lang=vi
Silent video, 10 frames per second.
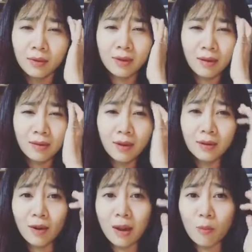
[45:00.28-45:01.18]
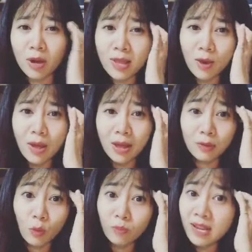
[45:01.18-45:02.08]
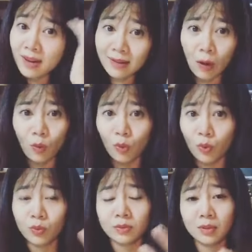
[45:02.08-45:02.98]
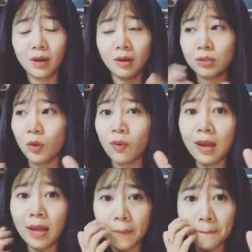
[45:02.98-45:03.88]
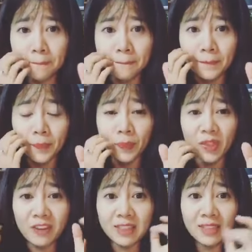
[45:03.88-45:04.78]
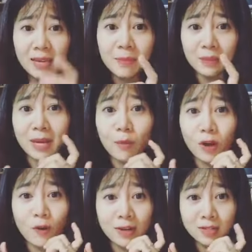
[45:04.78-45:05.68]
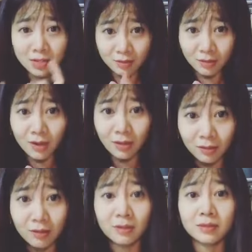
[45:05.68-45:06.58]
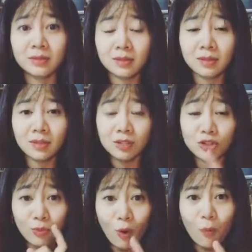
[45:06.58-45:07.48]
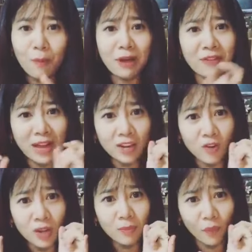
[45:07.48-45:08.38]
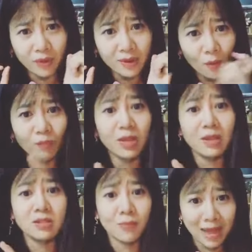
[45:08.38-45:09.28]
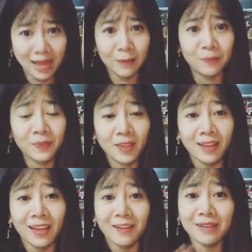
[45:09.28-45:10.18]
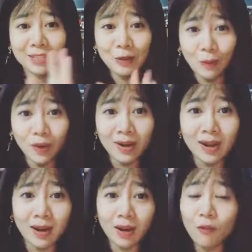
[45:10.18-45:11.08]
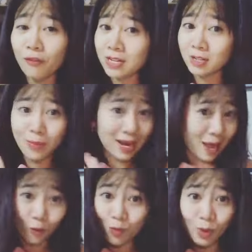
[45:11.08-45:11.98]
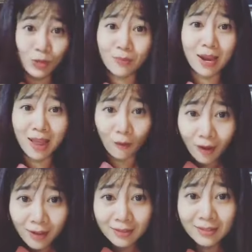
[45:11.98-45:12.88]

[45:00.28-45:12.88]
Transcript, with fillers: trời ơi nó là một cái giai đoạn cũng điên đầu luôn ở chỗ là phải tìm làm sao một cái loại sữa thường sữa bột mà phải có cái mùi giống với sữa mẹ và xin lỗi ở đây là không phải sữa mẹ nào cũng giống sữa mẹ nào hết